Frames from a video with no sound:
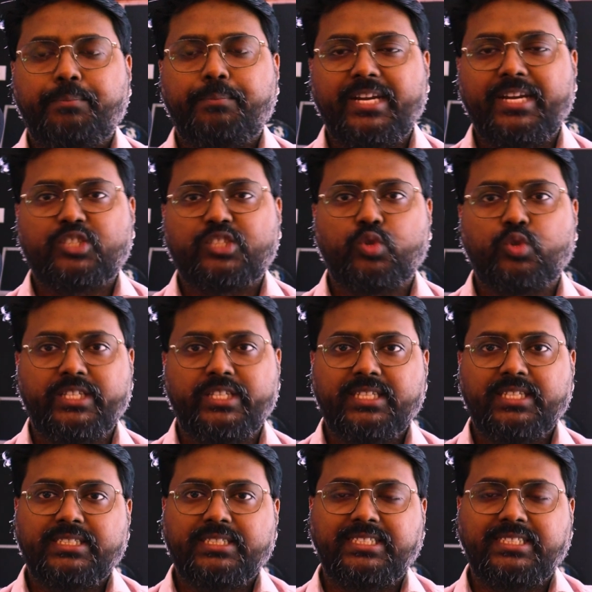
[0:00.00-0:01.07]
প্লেস করি
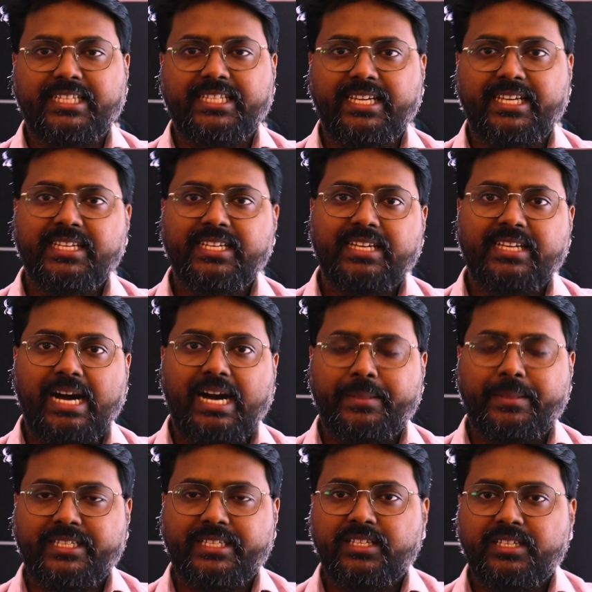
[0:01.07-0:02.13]
যাতে
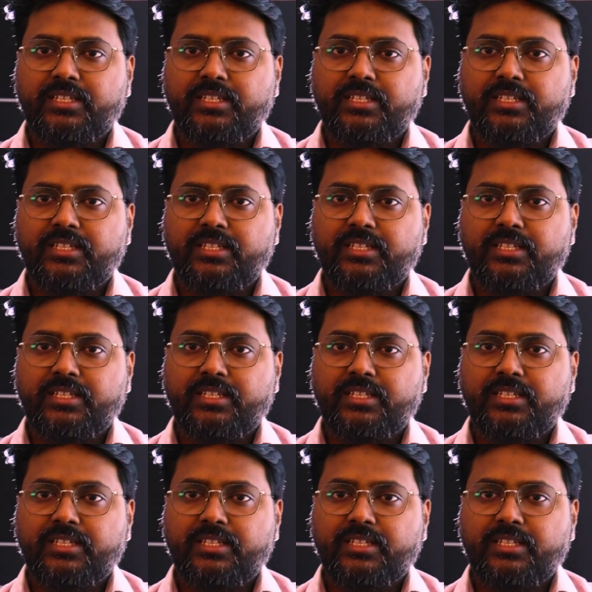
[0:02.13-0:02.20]
আমাদের